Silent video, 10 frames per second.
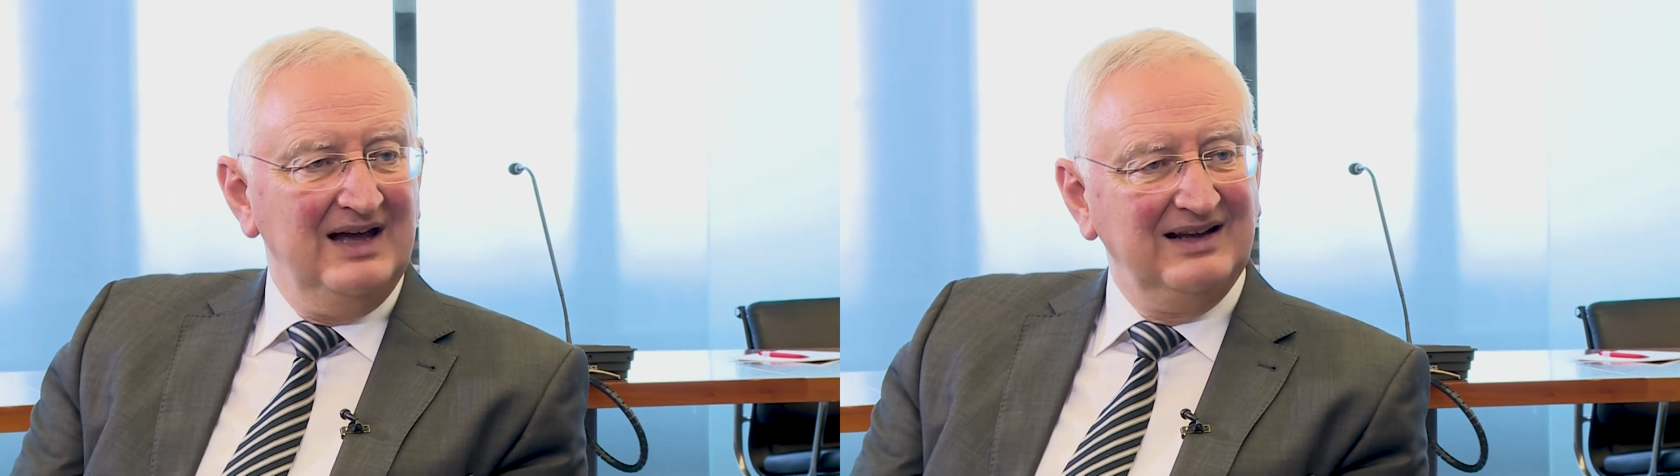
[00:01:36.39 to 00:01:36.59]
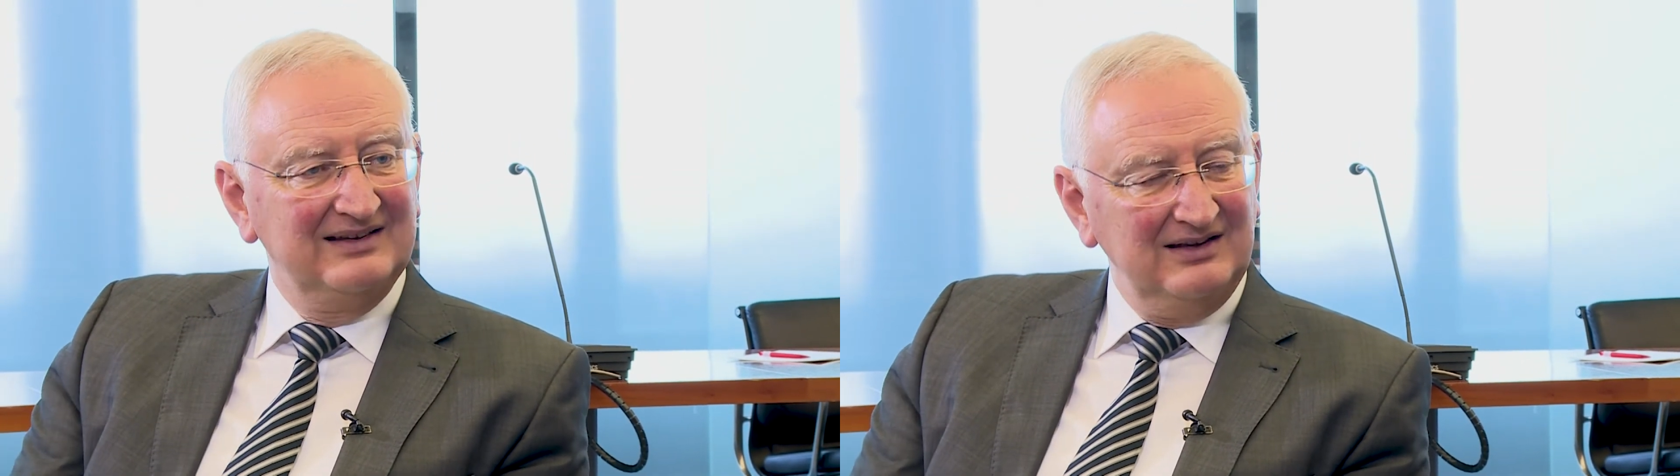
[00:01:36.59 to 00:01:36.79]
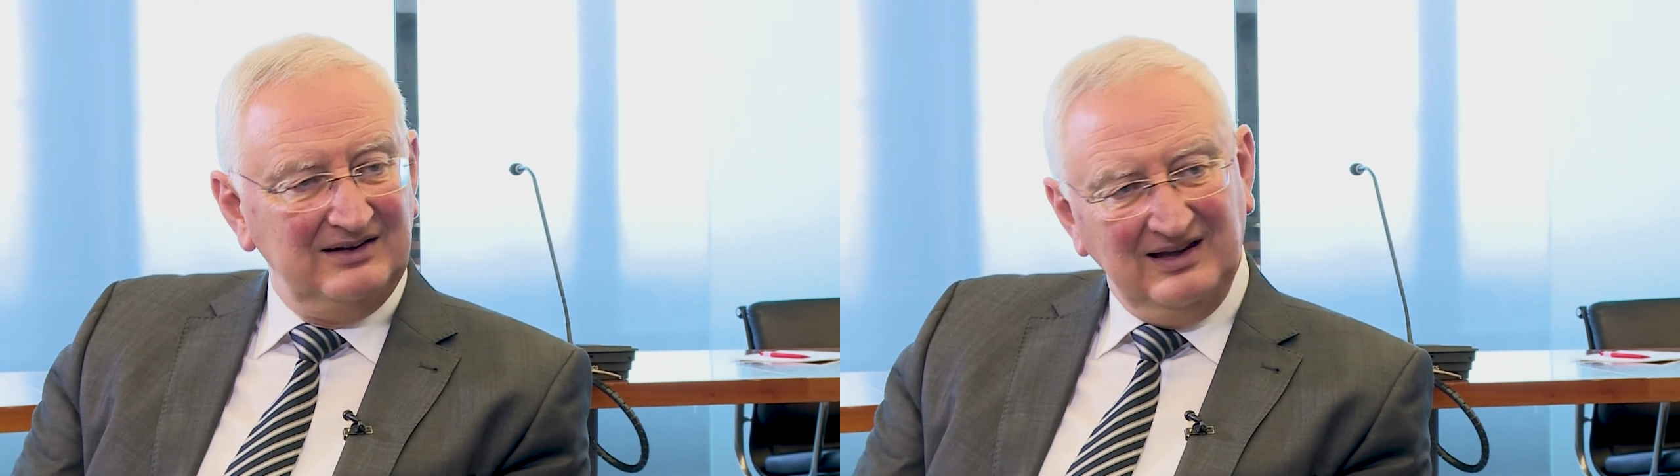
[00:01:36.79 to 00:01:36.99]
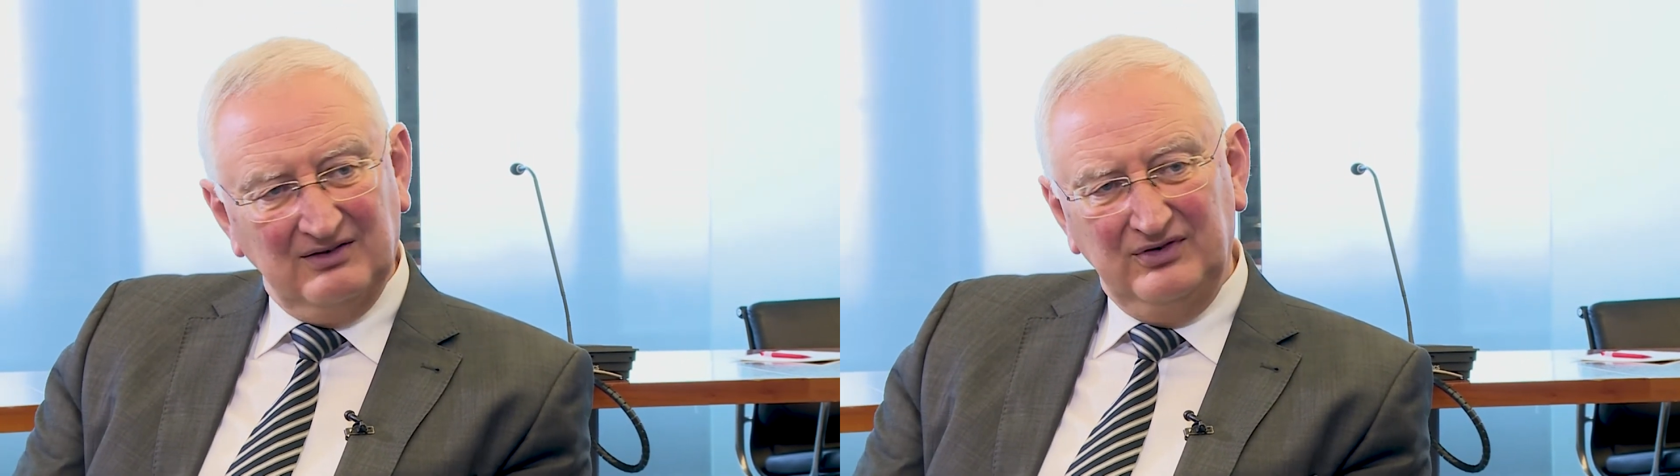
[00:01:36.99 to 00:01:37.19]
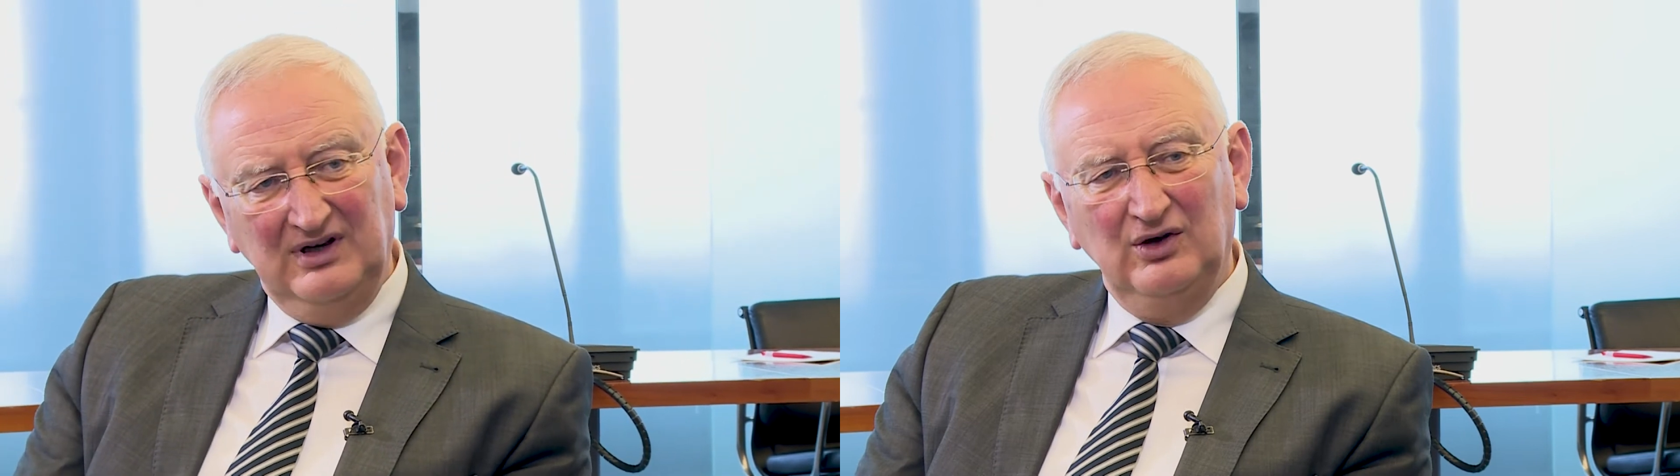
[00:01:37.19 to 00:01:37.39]
Das sind sehr
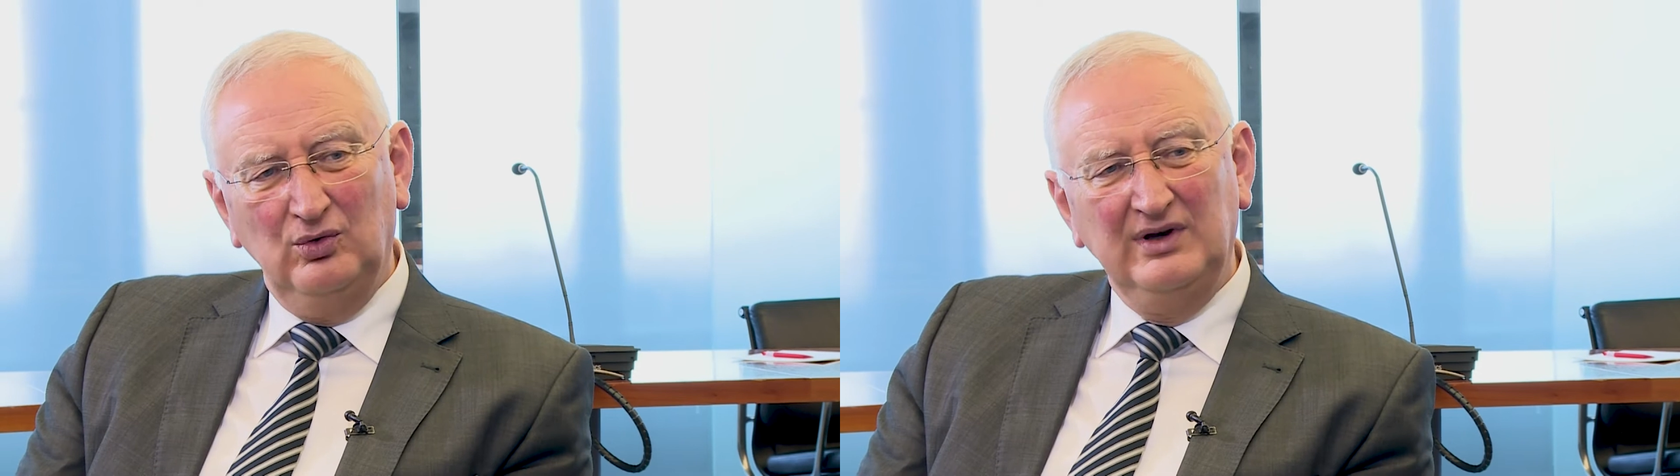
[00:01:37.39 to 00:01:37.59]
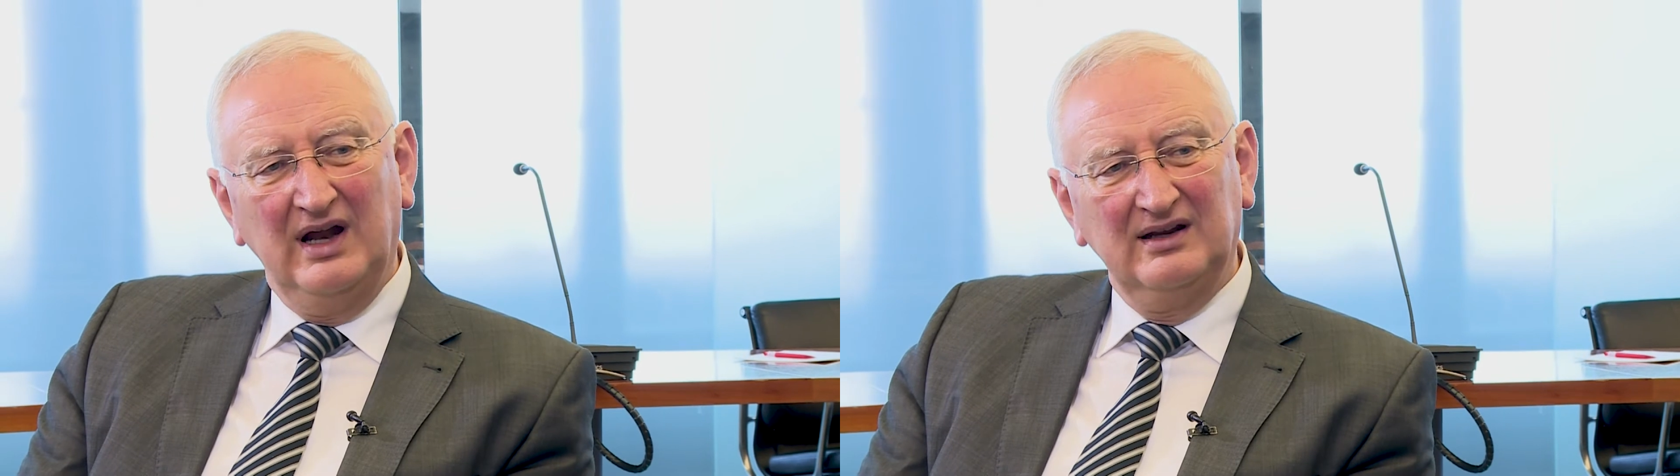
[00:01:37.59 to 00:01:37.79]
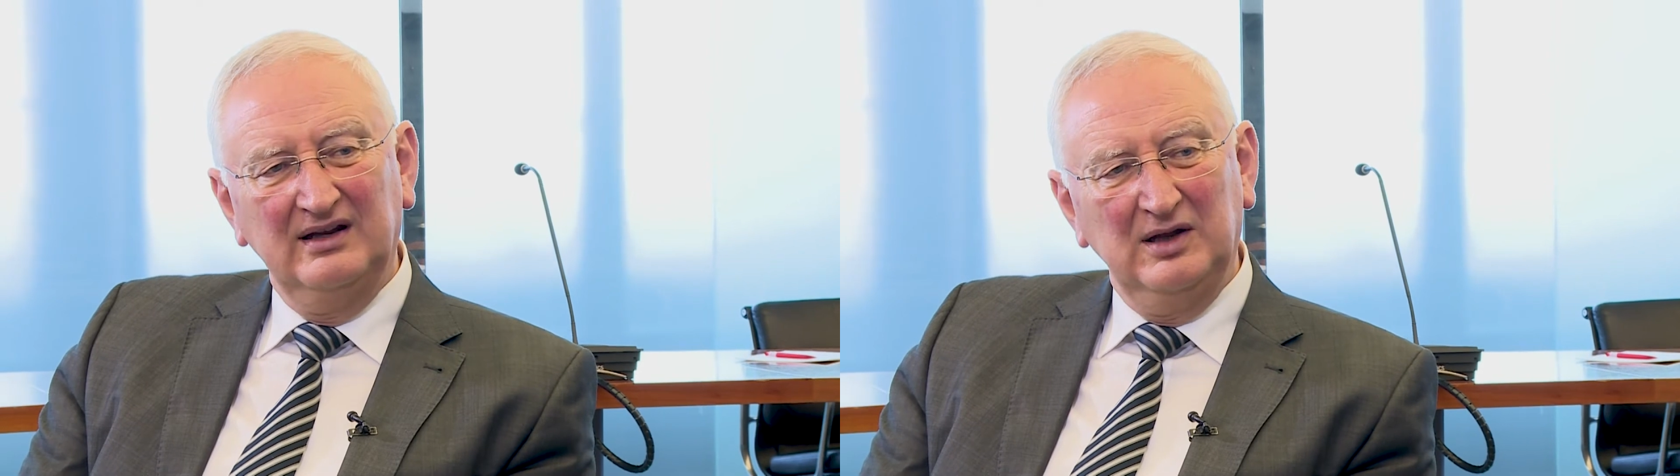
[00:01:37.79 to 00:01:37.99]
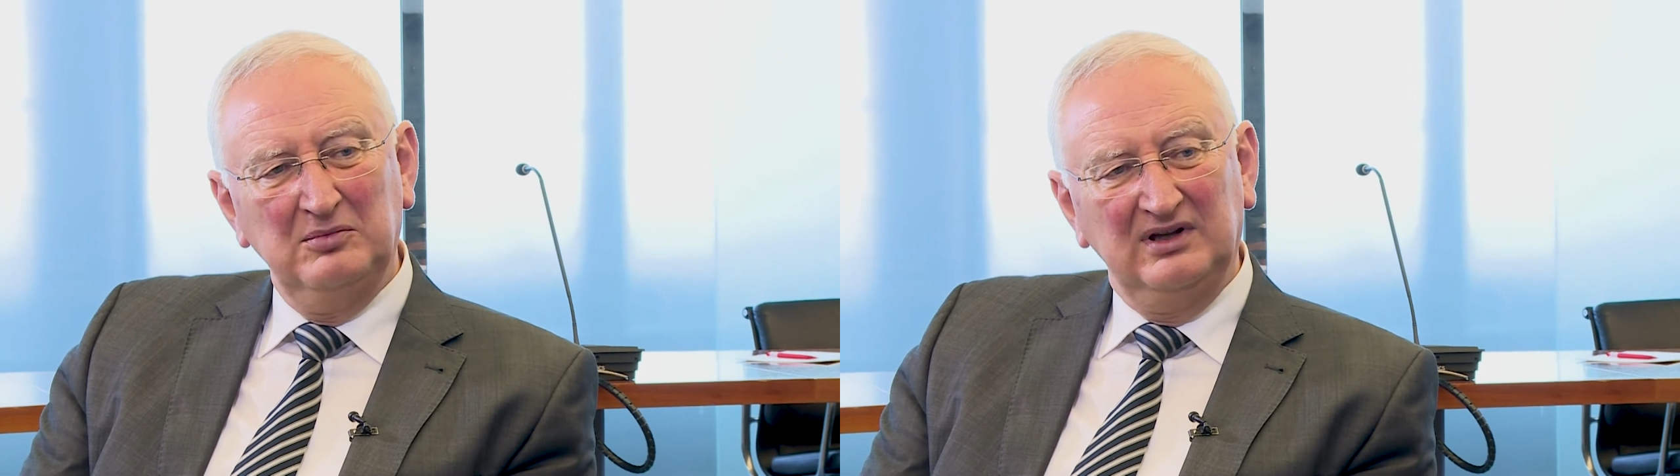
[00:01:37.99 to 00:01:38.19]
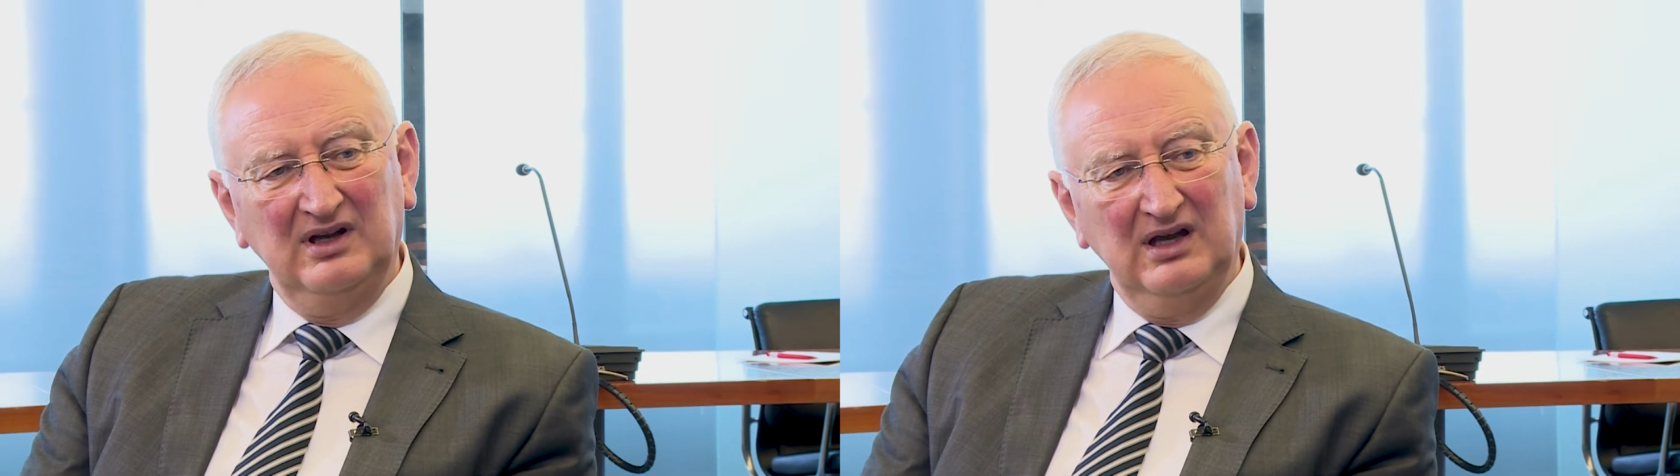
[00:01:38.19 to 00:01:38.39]
viele
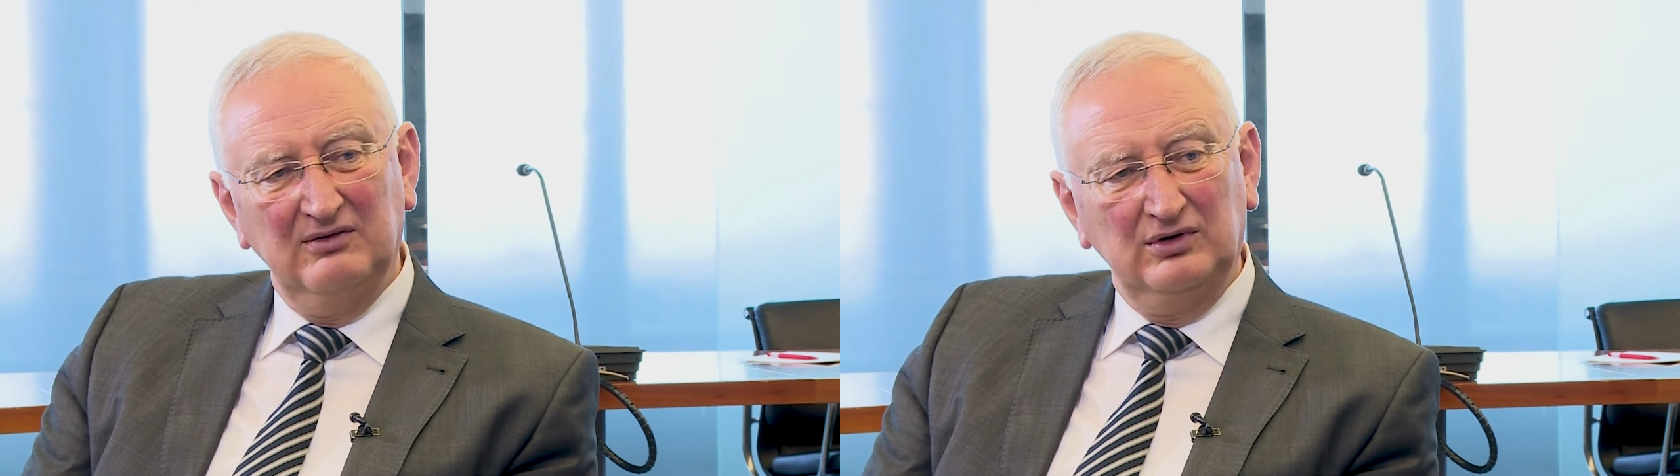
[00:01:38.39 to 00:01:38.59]
unangenehme Dinge,